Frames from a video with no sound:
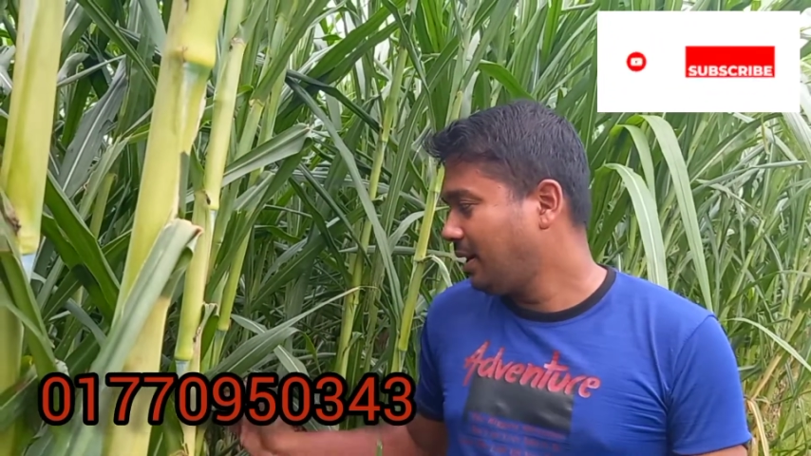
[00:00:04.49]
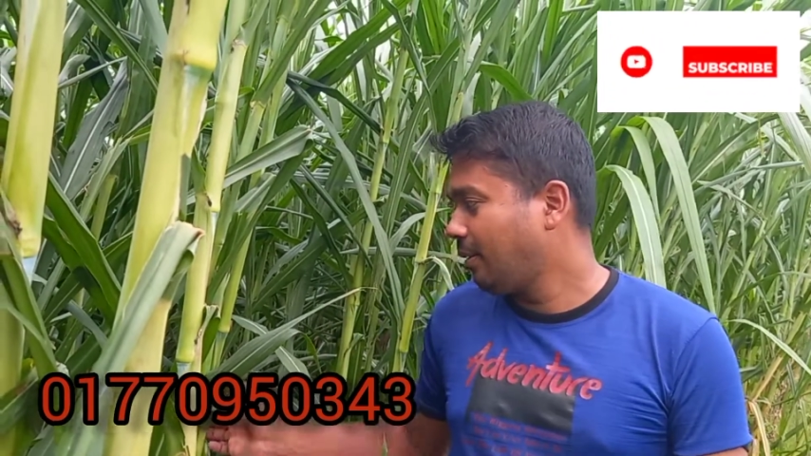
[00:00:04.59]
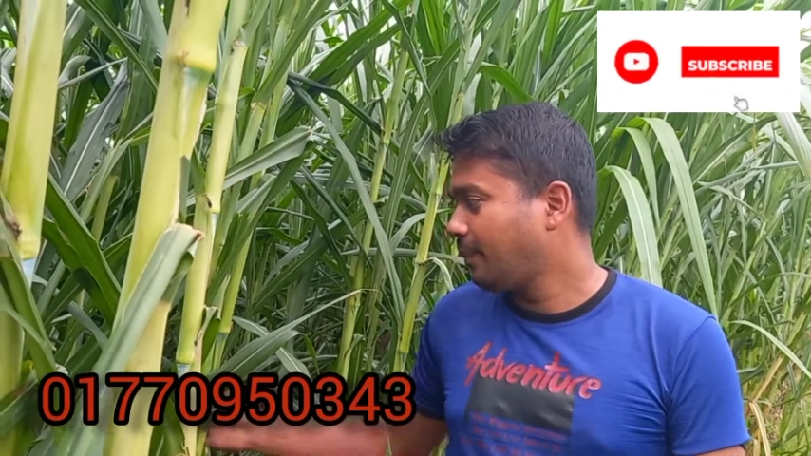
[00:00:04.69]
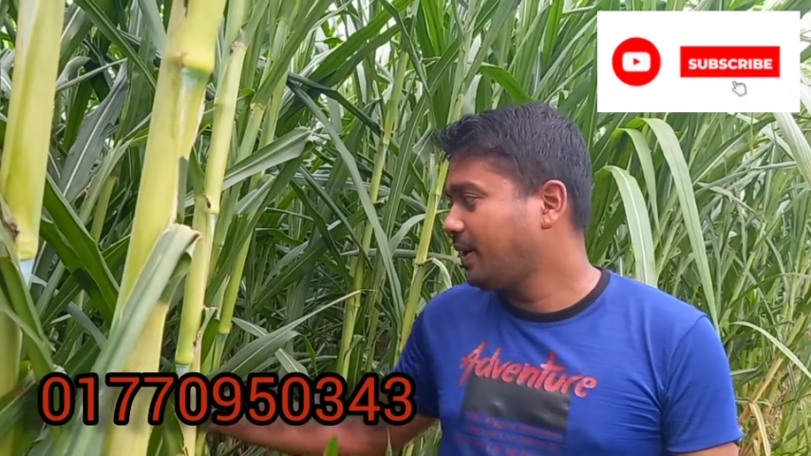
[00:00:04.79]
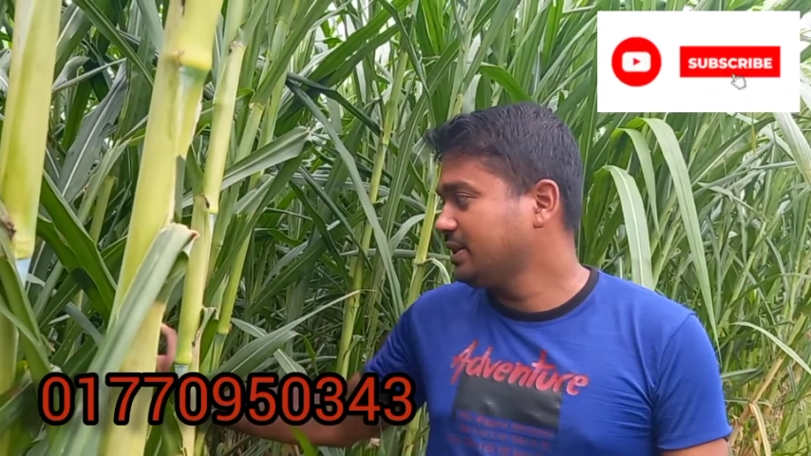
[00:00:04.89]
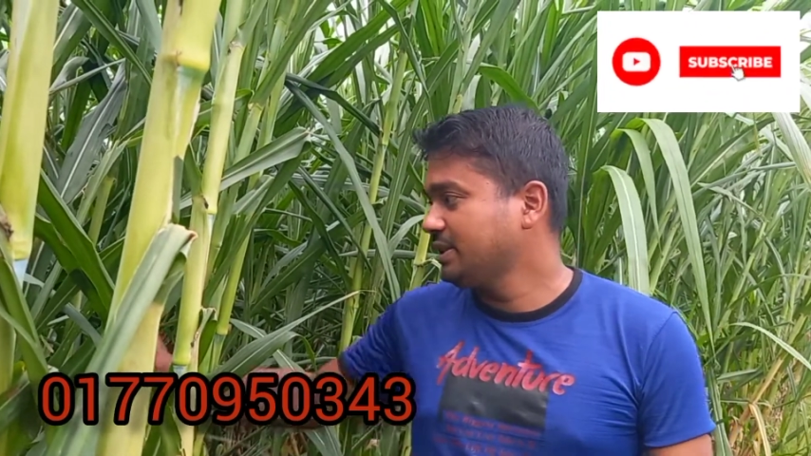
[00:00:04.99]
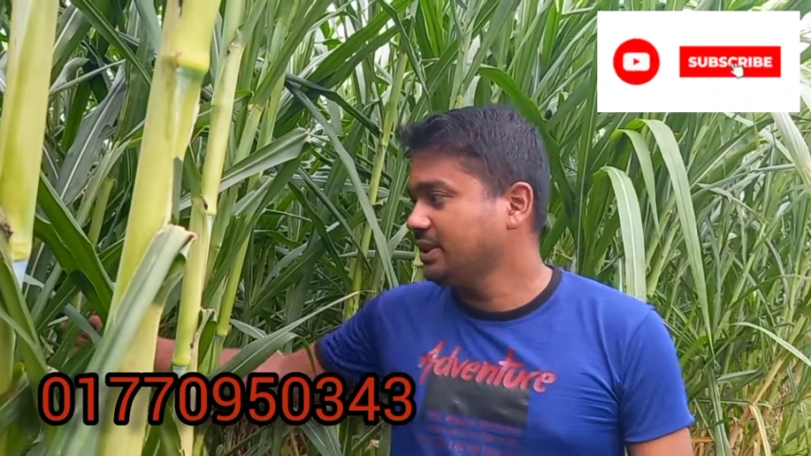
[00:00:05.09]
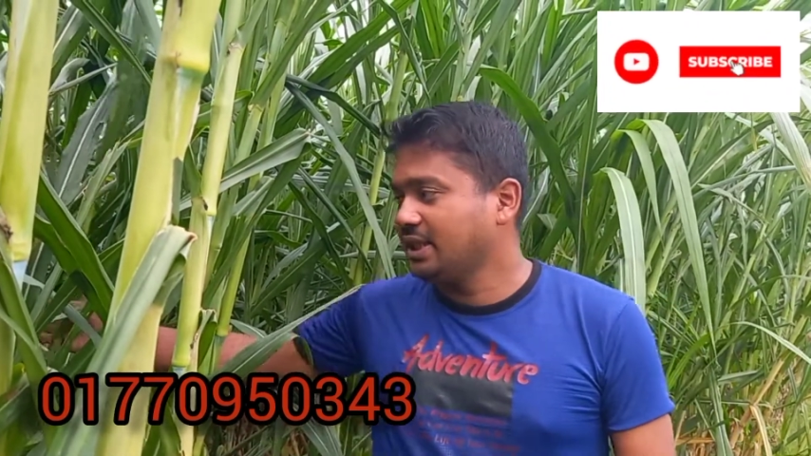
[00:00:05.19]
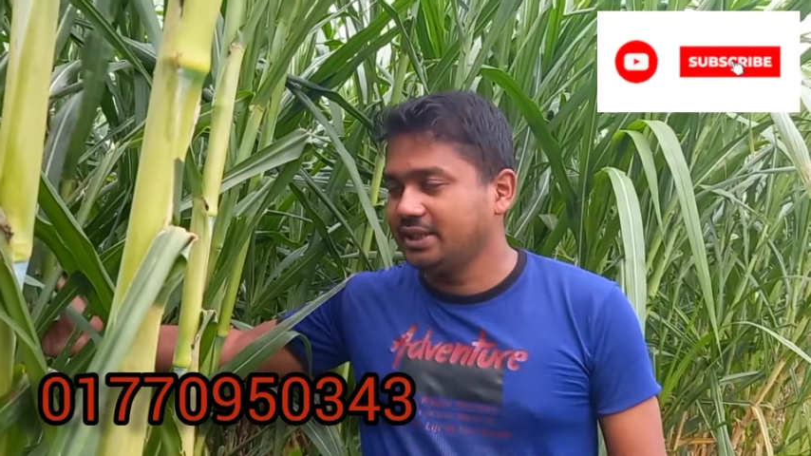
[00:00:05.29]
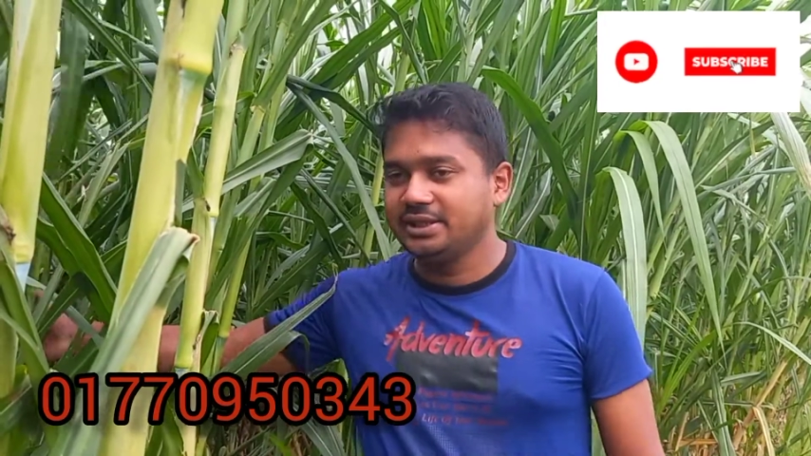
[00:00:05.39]
আমার পাশে যে
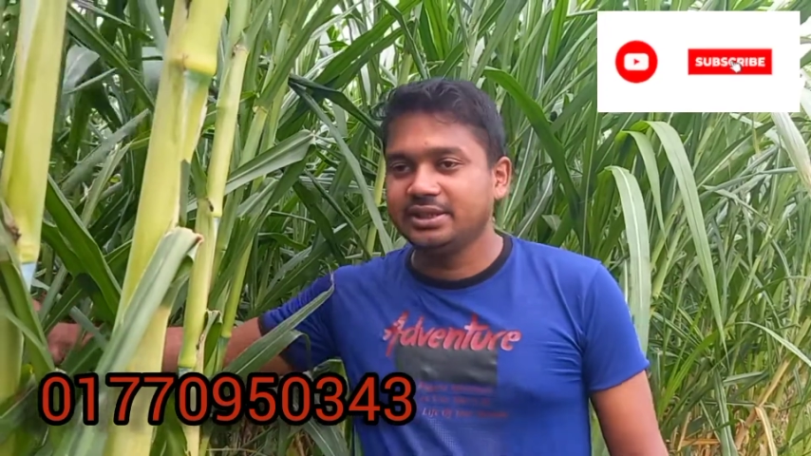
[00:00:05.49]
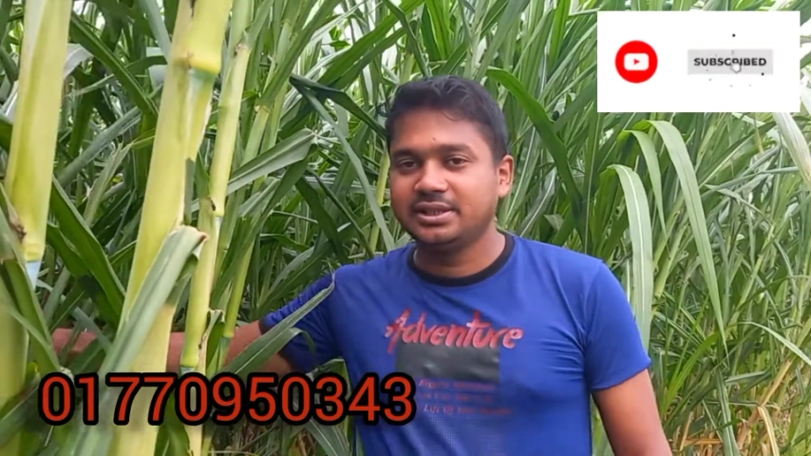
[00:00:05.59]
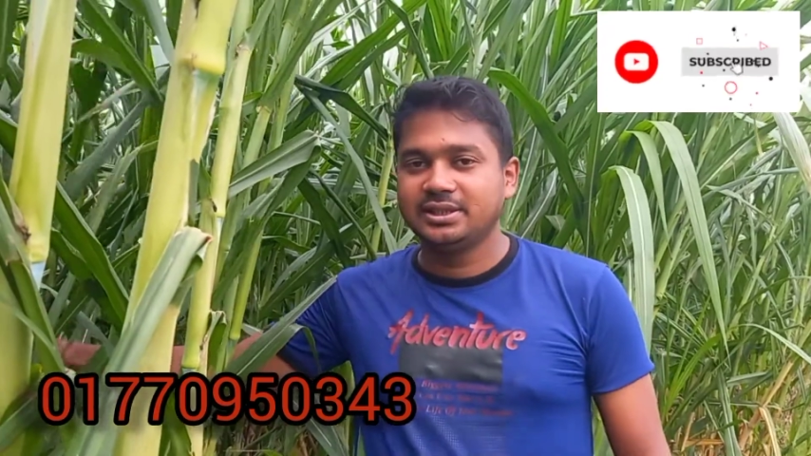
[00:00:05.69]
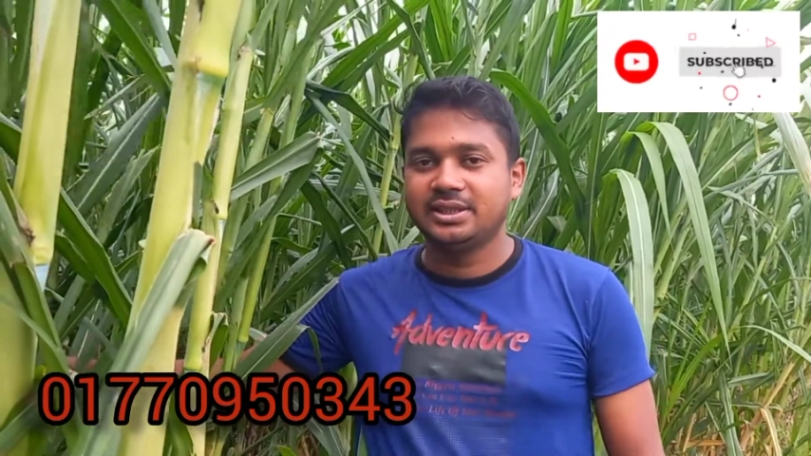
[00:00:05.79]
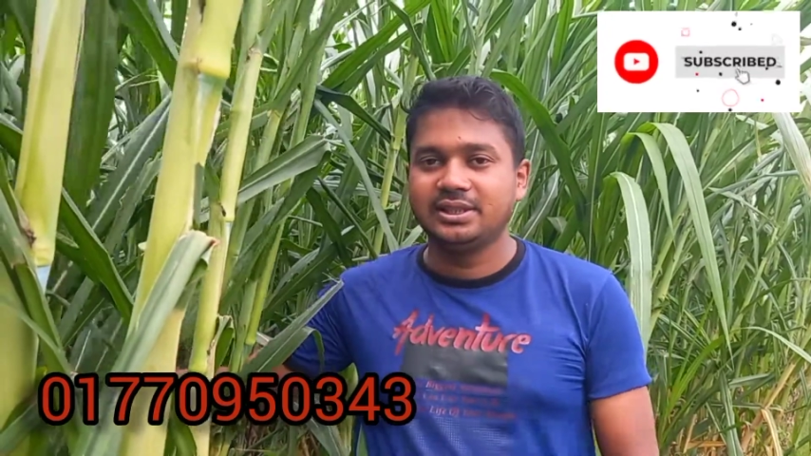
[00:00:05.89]
ঘাসটি দেখছেন